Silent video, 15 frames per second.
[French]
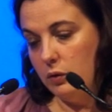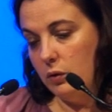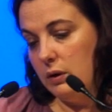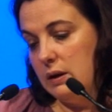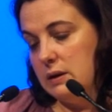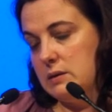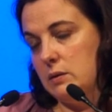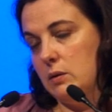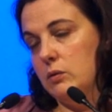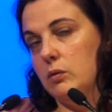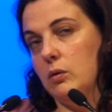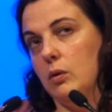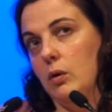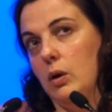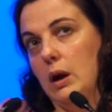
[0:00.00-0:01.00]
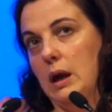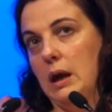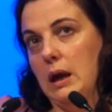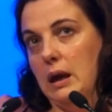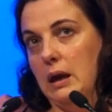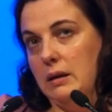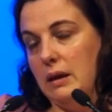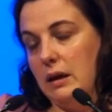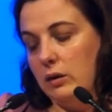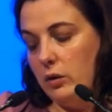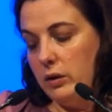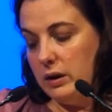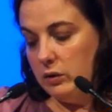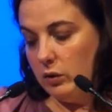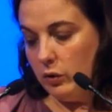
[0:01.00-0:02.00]
dans les centres
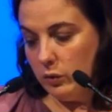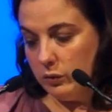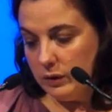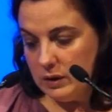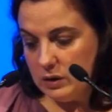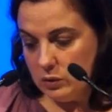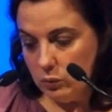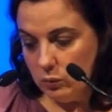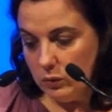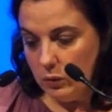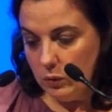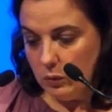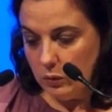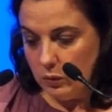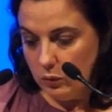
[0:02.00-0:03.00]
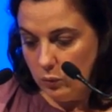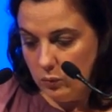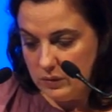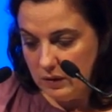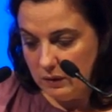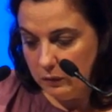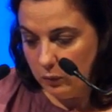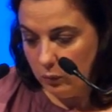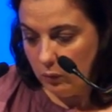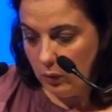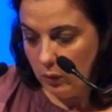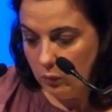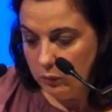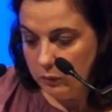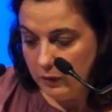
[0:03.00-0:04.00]
d'accueil et d'orientation que, que, nous
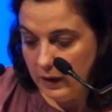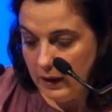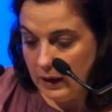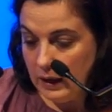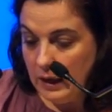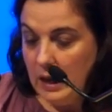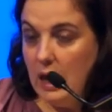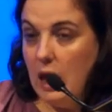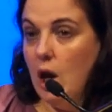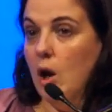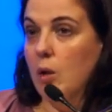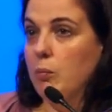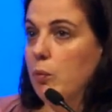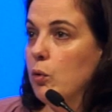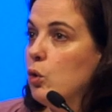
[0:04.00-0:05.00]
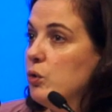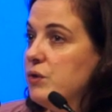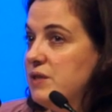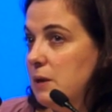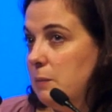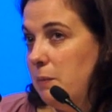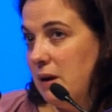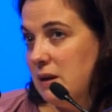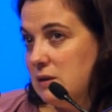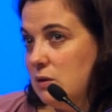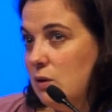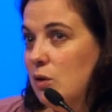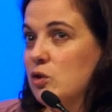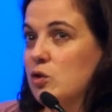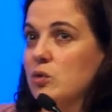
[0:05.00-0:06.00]
avons ouverts. Beaucoup de ces
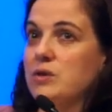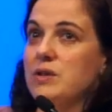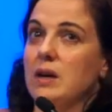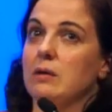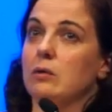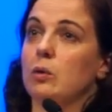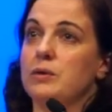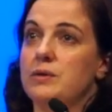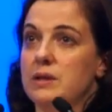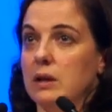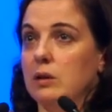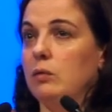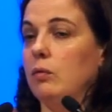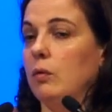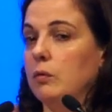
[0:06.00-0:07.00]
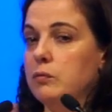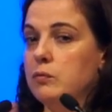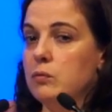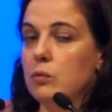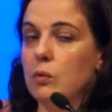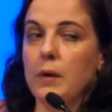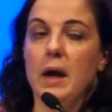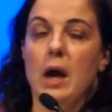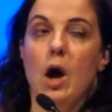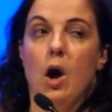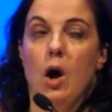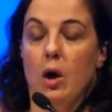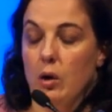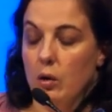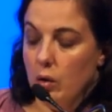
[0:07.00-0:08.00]
personnes, je tiens à le dire devant vous,
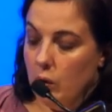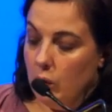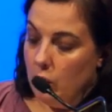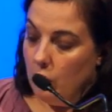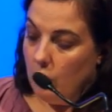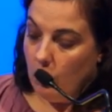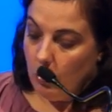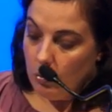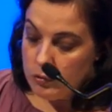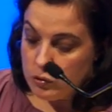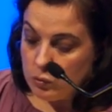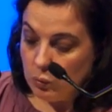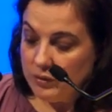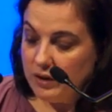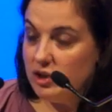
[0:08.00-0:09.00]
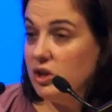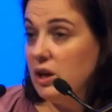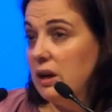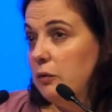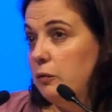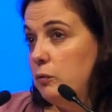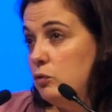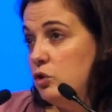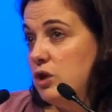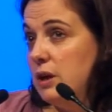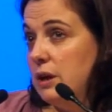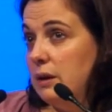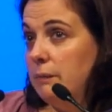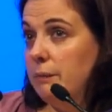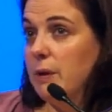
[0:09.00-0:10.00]
sont déjà
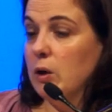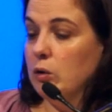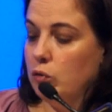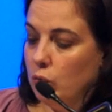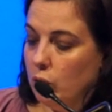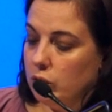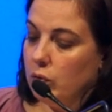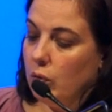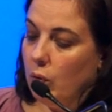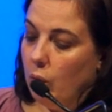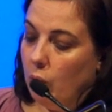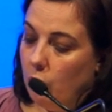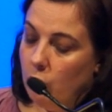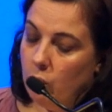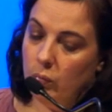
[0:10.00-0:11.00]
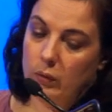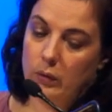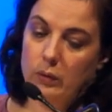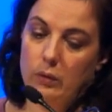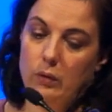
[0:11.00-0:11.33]
réfugiés, d'autres ont